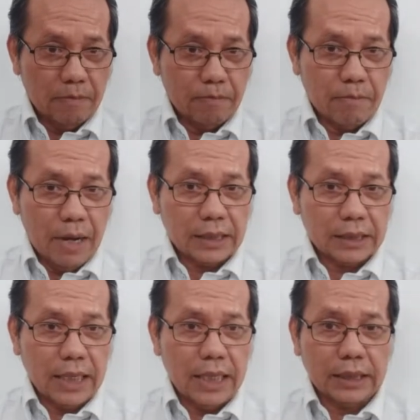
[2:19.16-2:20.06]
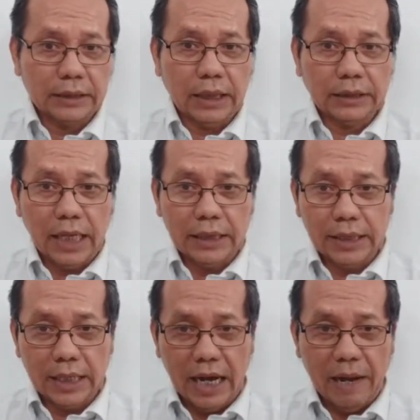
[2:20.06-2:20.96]
Maka ketika
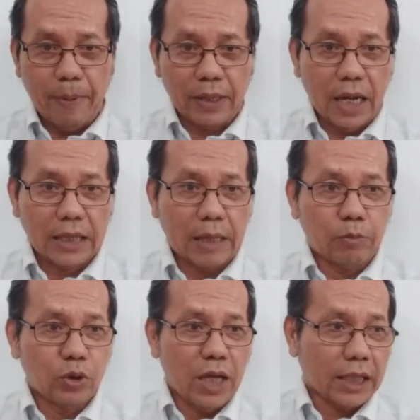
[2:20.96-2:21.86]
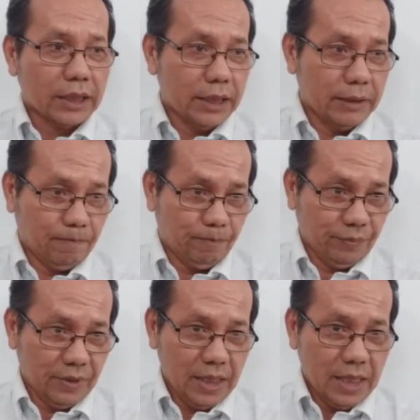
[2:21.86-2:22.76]
tanya apakah kamu yakin
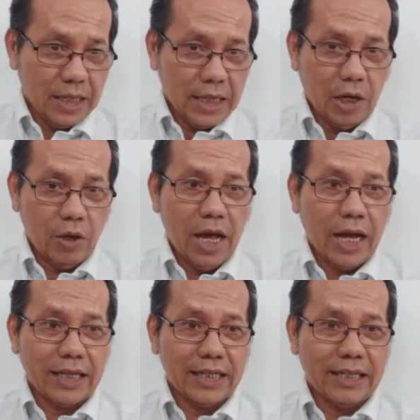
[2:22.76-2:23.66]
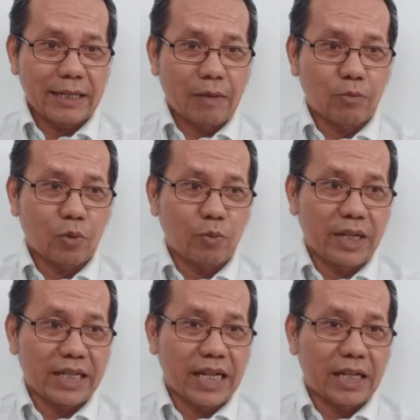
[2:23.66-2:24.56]
kalau hari ini kamu
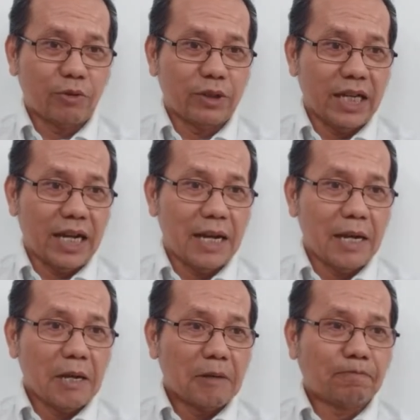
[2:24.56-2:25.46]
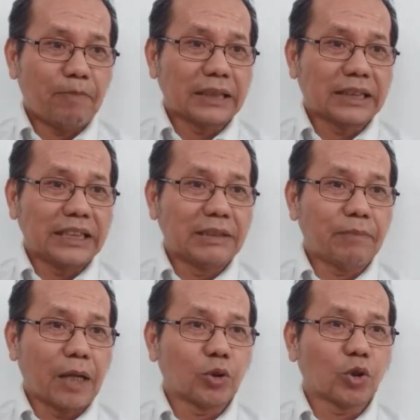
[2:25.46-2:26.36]
meninggal dunia, pasti
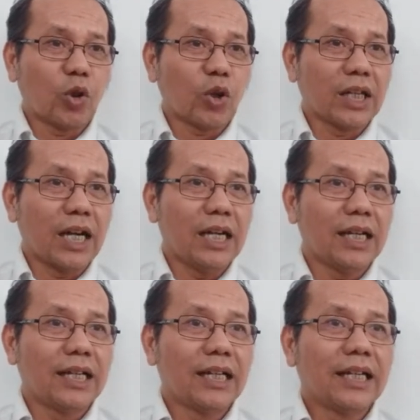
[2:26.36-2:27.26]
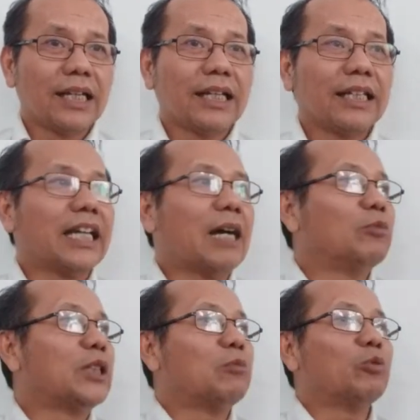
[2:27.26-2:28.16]
masuk surga. Ya
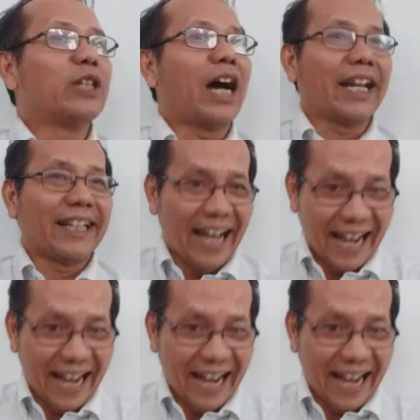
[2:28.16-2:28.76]
mudah-mudahanlah.